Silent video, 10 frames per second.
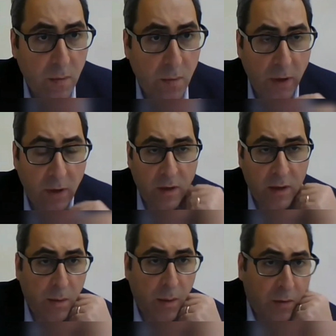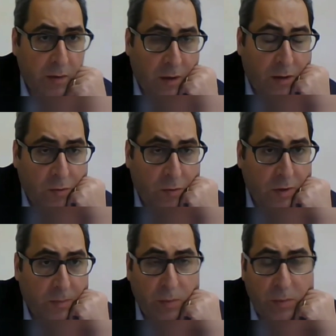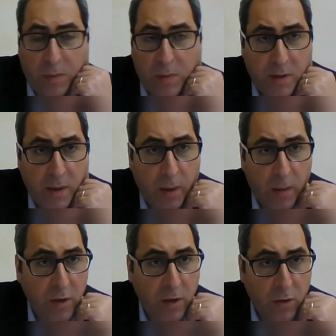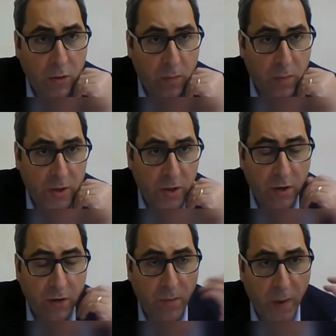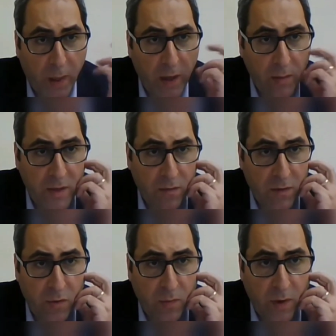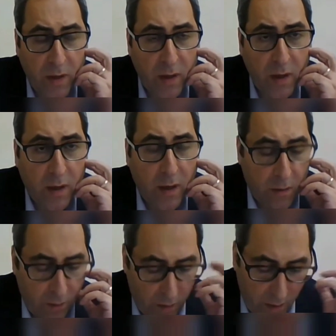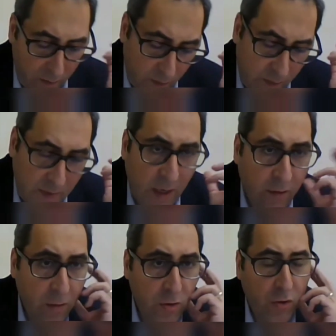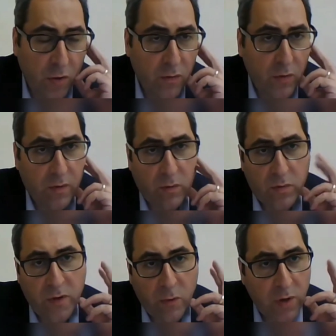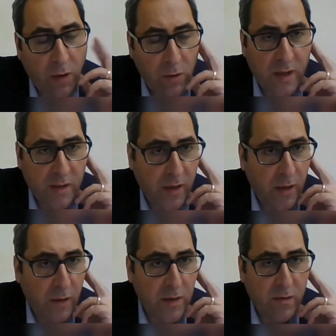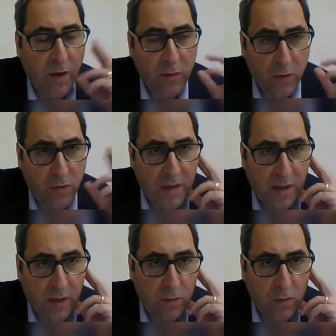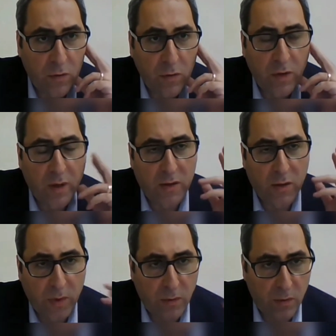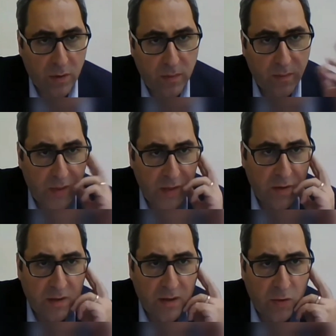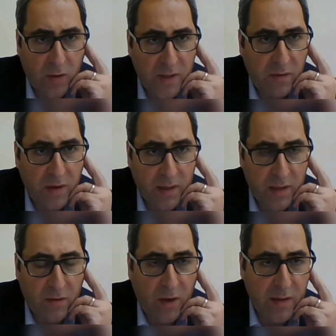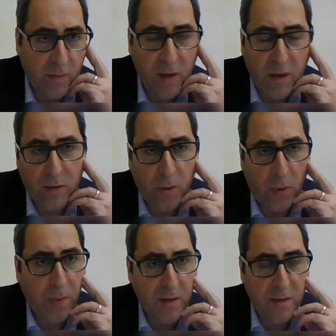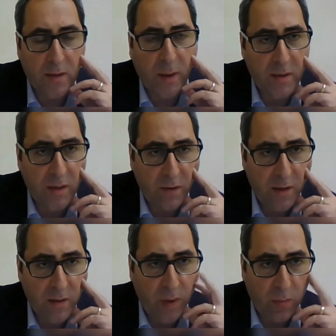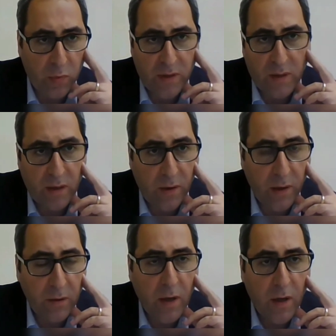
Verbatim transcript: Мария Владимировна, накануне премьер-министр Армении Никол Пашинян в парламенте выступая, э, заявил, что вот не удалось остановить войну 2020 года, особенно вот известная история 19 октября, о которой президент России Владимир Путин говорил,